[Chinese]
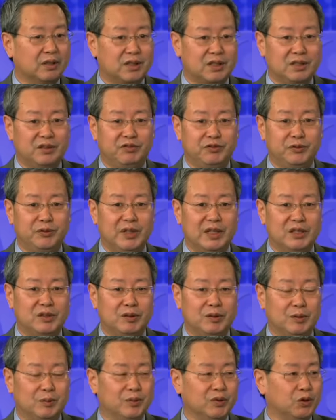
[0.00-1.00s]
是富人
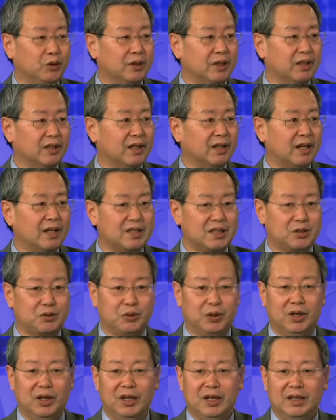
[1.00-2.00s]
俱乐部决定的，还是
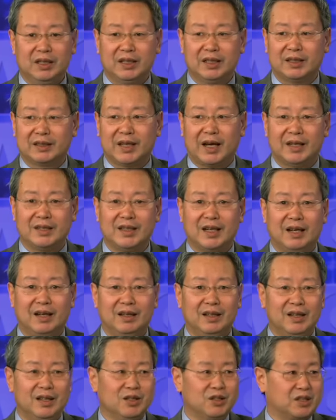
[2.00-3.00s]
说一个大
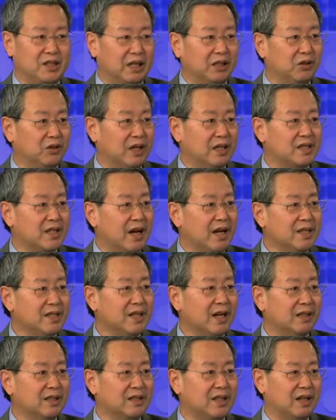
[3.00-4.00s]
家谁都能参
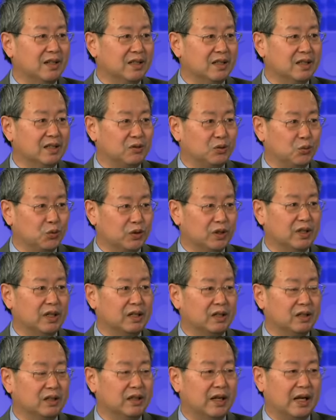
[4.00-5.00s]
加的这样一个组织
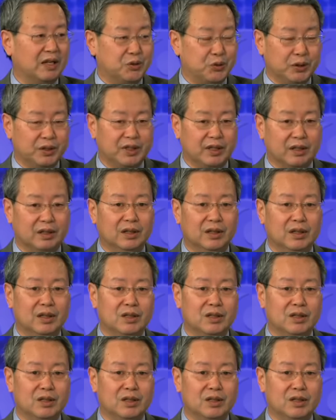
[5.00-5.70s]
能来决定？